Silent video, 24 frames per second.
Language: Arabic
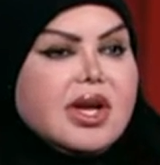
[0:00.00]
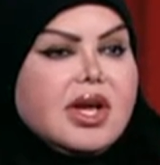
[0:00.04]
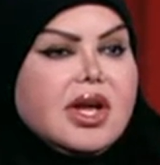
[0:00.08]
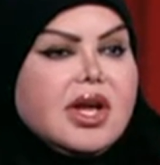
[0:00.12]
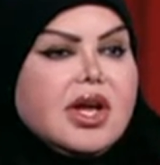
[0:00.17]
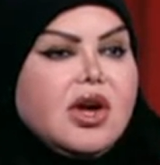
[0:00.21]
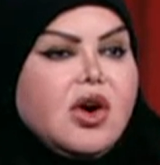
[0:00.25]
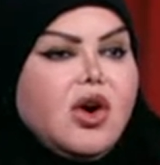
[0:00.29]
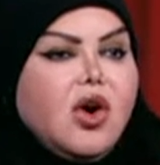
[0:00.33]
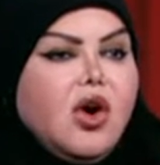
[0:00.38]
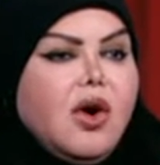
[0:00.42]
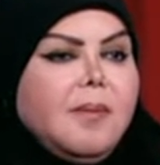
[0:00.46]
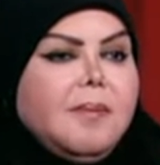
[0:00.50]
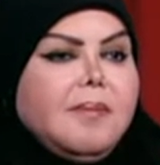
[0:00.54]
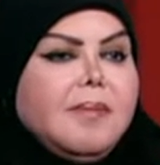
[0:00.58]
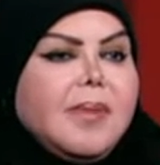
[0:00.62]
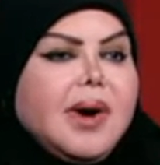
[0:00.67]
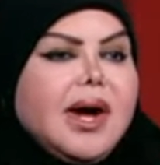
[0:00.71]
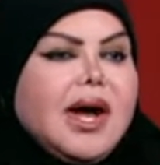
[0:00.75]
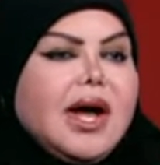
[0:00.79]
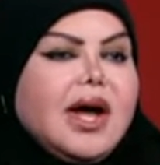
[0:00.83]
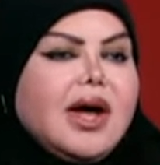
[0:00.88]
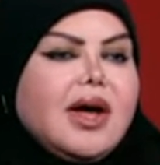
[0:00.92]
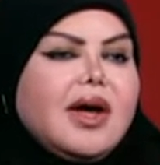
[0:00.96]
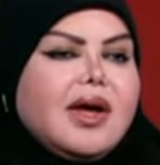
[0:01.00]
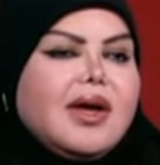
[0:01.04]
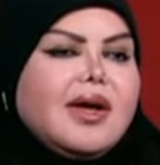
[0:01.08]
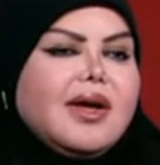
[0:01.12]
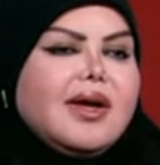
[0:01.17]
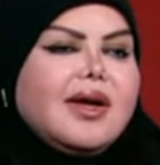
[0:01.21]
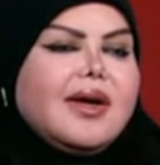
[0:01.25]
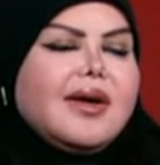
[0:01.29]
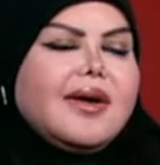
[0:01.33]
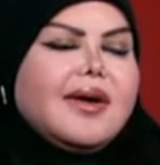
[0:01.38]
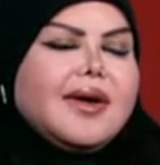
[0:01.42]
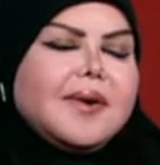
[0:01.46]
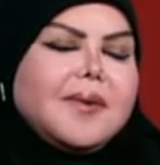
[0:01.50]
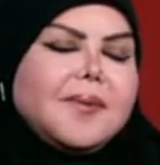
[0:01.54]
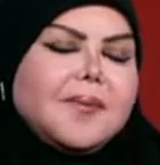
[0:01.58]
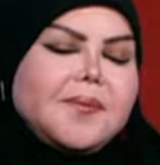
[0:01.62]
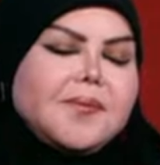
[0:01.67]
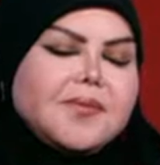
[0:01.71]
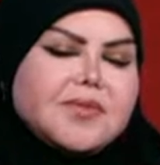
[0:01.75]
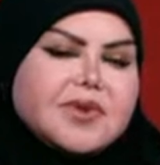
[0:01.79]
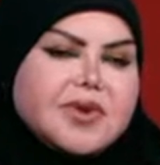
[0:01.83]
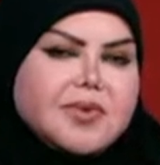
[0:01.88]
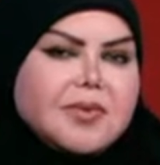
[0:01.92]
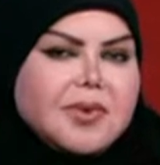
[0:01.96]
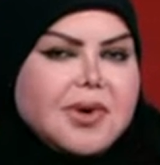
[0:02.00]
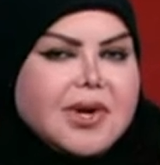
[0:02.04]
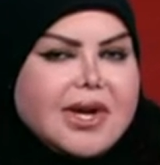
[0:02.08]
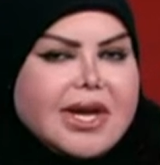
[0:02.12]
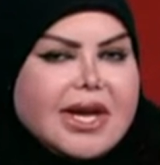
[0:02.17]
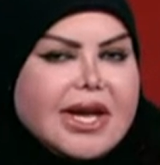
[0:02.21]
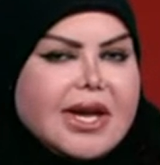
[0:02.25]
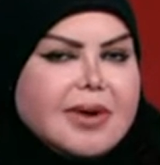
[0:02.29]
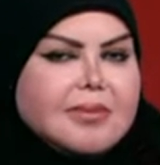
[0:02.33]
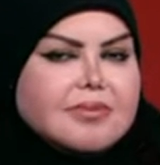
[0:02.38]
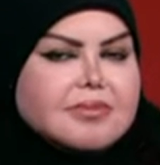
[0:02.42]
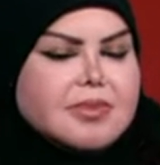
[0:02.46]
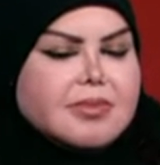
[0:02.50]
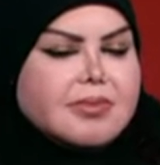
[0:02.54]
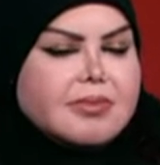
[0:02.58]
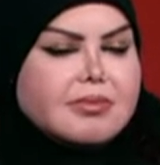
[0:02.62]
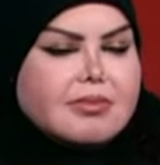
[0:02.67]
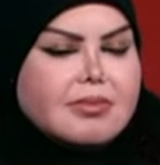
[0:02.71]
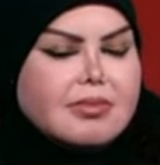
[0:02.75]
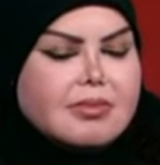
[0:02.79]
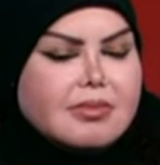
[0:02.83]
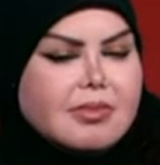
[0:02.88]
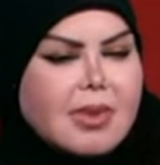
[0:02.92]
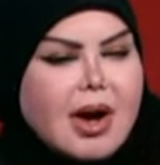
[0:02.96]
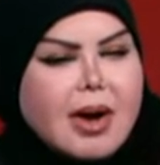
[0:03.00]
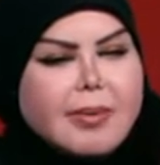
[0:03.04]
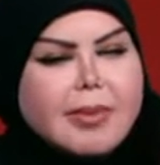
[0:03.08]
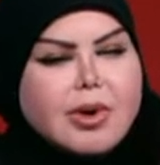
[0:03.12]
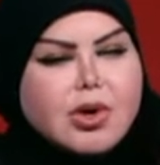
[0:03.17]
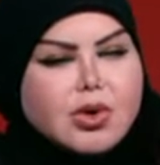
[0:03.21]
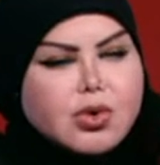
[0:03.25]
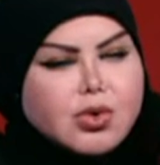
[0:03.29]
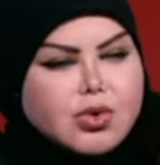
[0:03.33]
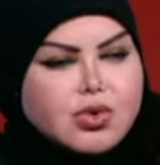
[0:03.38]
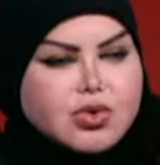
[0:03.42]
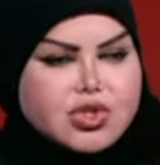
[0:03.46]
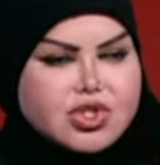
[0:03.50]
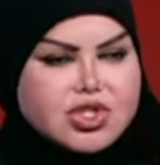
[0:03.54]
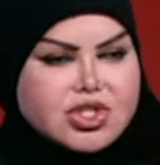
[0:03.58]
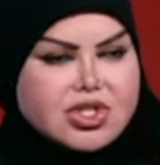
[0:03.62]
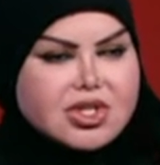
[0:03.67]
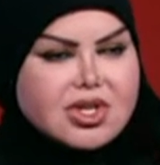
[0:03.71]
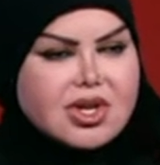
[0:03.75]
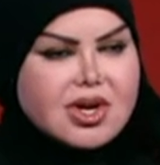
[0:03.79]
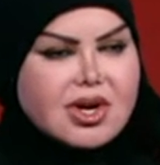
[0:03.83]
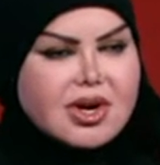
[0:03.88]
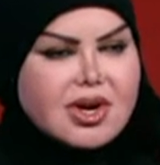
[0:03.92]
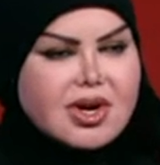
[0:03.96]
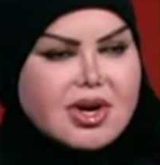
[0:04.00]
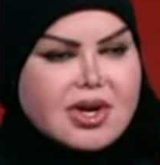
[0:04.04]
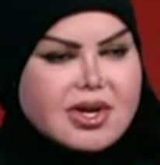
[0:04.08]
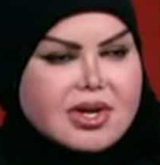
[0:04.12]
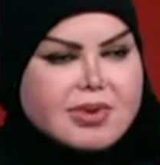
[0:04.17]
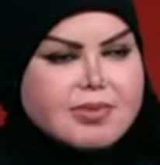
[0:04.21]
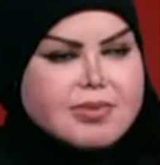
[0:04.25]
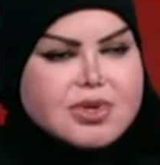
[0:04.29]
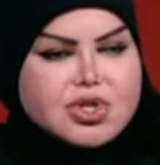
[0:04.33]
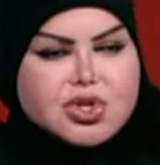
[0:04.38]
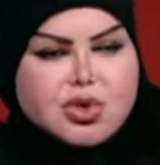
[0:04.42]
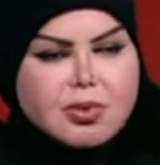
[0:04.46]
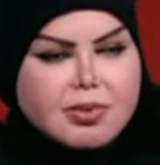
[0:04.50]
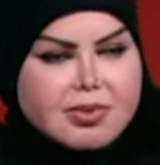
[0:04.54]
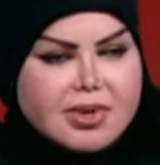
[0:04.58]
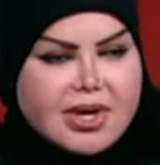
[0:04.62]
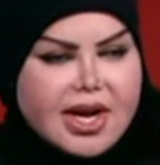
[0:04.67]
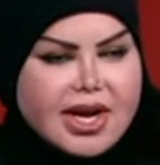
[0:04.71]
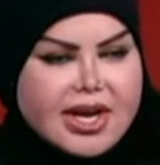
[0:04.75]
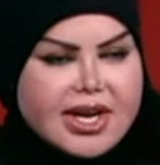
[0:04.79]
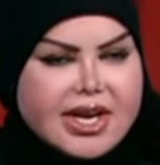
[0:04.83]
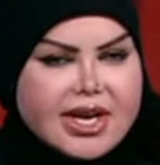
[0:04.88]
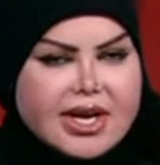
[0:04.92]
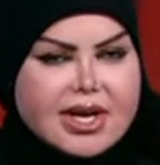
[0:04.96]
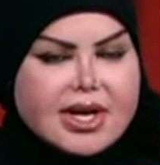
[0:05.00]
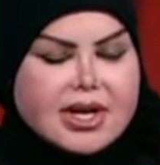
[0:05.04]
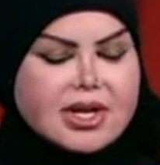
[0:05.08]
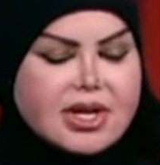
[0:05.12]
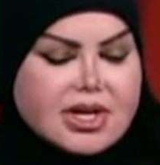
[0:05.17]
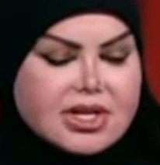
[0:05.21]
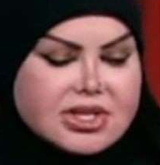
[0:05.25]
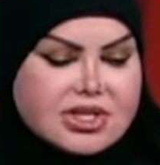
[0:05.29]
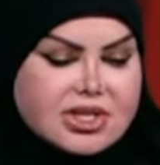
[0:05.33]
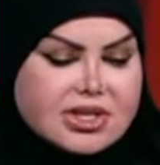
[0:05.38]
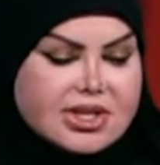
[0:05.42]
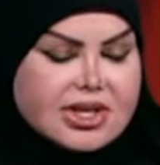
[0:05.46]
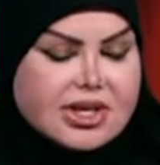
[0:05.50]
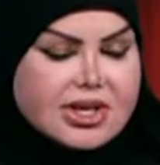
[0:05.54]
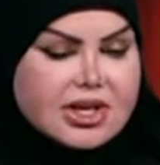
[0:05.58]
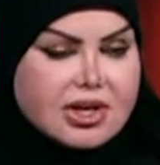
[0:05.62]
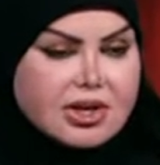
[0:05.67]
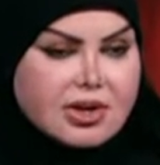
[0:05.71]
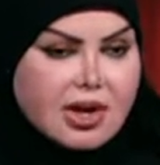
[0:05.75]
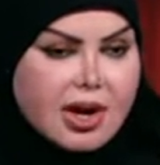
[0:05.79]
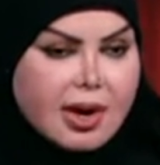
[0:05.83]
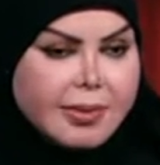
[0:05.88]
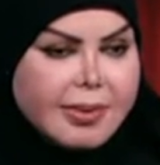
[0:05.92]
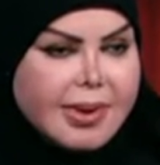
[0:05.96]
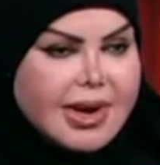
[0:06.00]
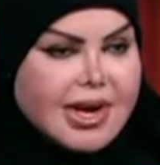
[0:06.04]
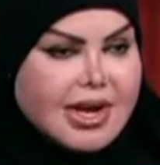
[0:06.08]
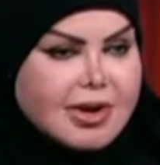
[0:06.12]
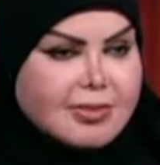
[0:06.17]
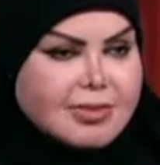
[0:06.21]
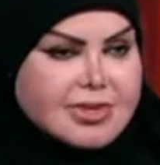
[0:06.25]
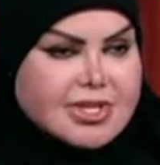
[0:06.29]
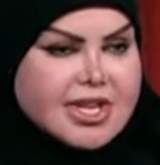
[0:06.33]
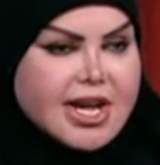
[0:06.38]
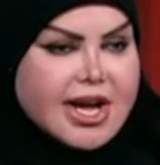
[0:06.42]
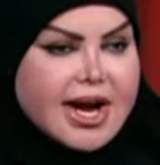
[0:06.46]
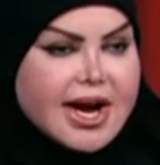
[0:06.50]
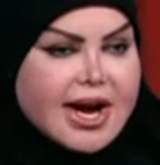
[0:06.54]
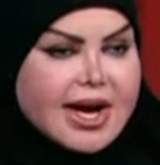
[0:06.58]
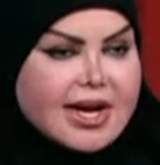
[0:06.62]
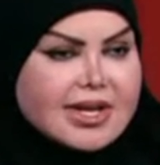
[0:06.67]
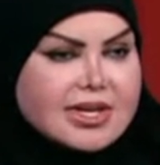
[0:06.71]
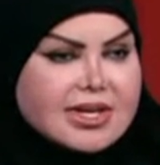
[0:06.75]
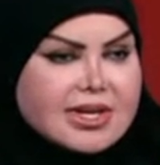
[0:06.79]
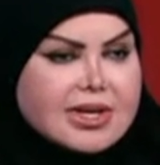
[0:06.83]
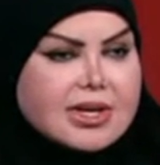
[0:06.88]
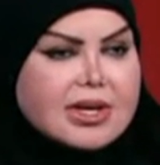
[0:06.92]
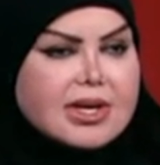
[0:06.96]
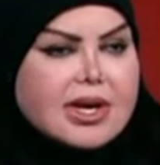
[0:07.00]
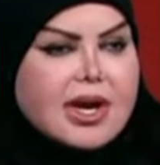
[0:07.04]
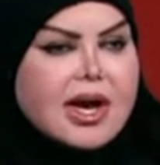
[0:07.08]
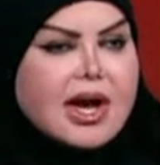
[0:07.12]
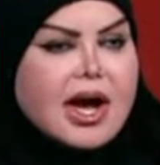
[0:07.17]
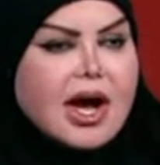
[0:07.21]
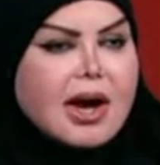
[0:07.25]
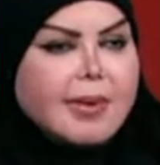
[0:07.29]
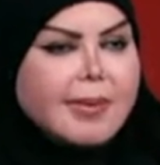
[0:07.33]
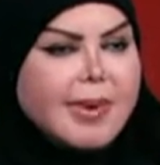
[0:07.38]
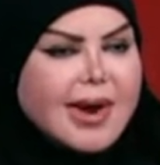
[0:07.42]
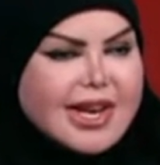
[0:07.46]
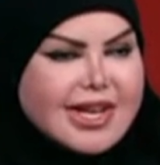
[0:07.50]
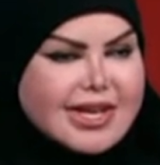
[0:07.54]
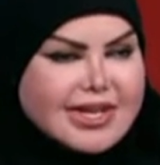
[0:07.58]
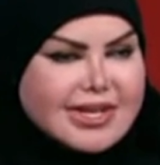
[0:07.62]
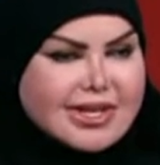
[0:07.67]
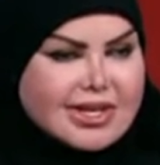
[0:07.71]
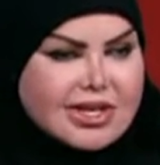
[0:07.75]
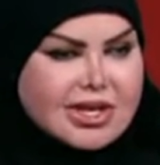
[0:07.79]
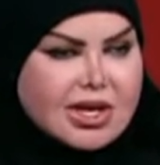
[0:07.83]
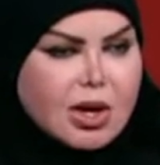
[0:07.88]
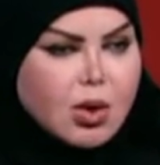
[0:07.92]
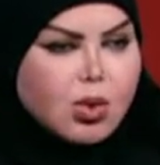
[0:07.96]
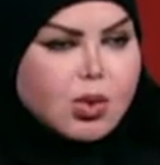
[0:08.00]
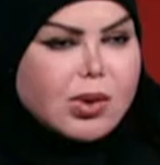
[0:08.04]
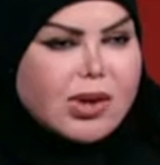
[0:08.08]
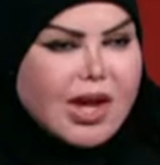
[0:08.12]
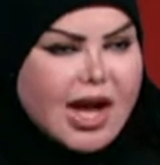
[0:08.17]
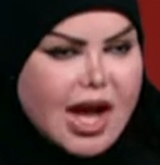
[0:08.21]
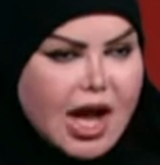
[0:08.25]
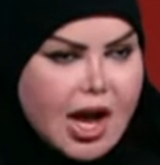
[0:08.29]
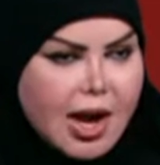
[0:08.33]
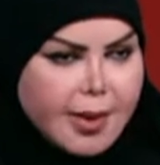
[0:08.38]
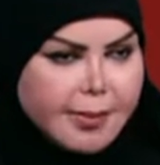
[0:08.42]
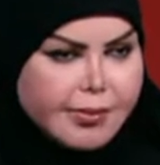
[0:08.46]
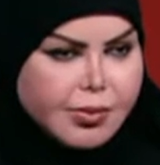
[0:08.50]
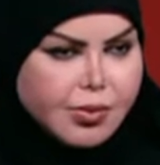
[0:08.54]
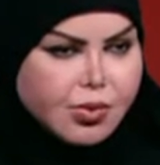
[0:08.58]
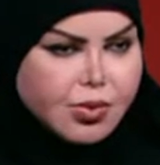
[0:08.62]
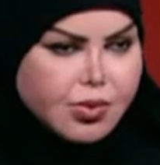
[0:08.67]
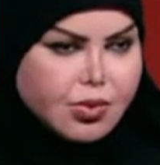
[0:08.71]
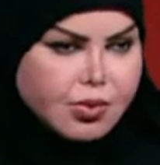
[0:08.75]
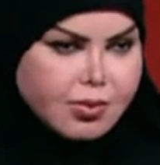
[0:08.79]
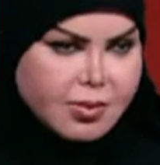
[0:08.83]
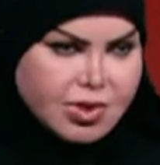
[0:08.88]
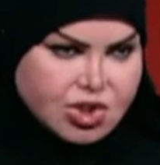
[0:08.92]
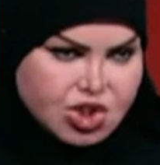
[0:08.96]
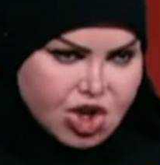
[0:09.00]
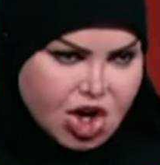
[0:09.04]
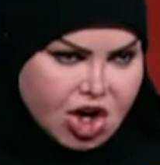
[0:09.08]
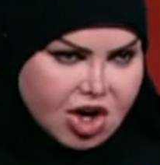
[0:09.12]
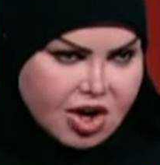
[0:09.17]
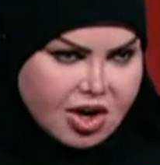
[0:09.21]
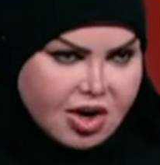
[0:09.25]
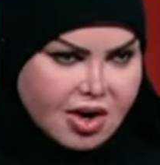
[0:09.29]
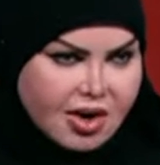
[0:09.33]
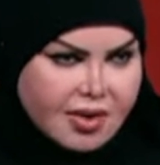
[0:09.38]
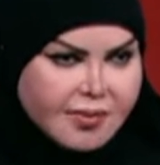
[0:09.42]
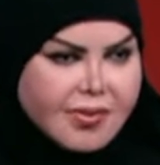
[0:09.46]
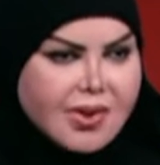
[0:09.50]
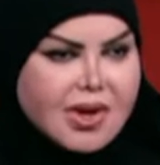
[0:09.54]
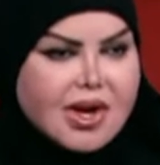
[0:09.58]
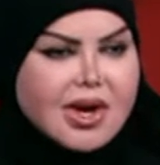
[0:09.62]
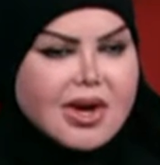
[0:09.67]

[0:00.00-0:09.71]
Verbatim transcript: آه، هم آه، زي ما بقول لك ايه ما عملوهوش مش يعني إيه، اصل دي العمايل المسقعه دي عمايل كتيره وتعب ومشقه